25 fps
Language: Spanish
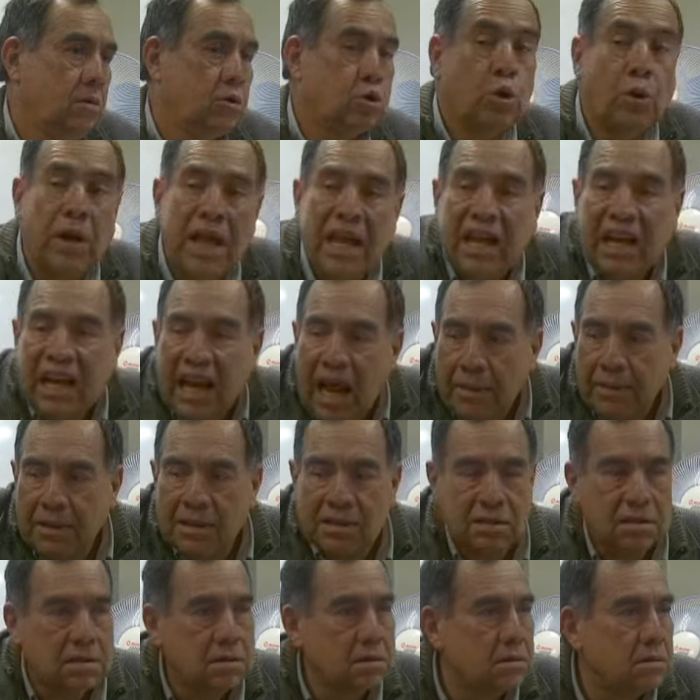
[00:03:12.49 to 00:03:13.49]
Son
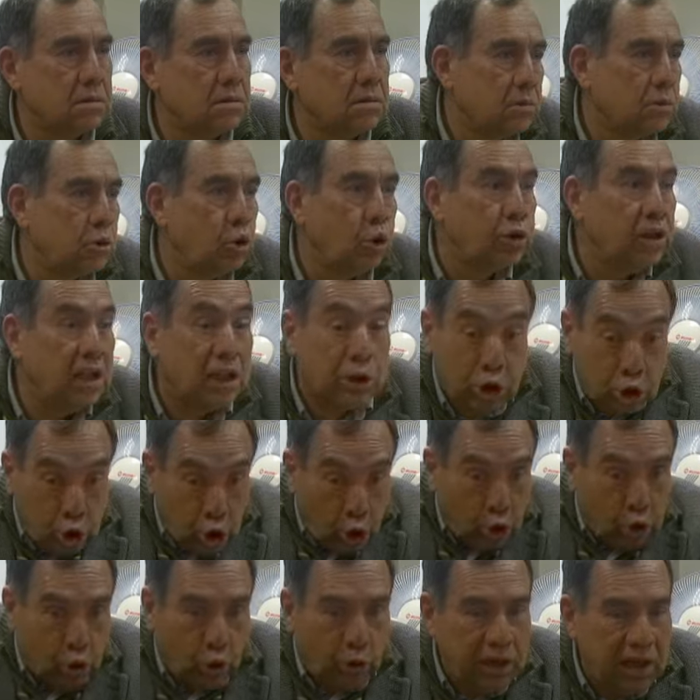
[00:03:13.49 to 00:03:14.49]
enclaves donde
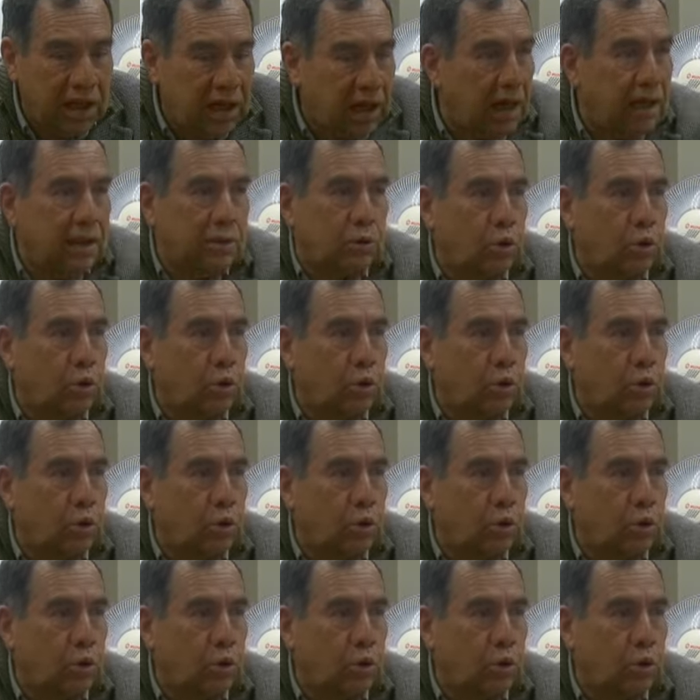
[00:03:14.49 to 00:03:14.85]
todo gira